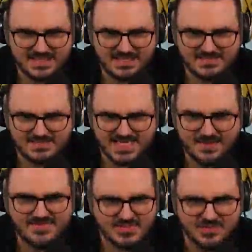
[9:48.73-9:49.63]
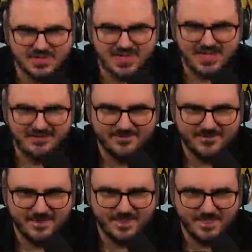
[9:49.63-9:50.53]
es ist Game ist schon geil.
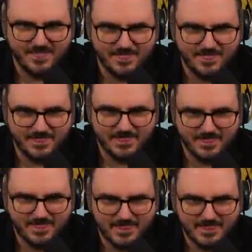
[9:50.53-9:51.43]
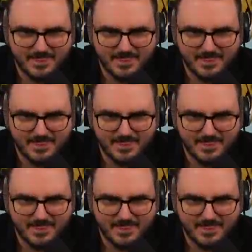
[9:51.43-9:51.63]
drei Meter weit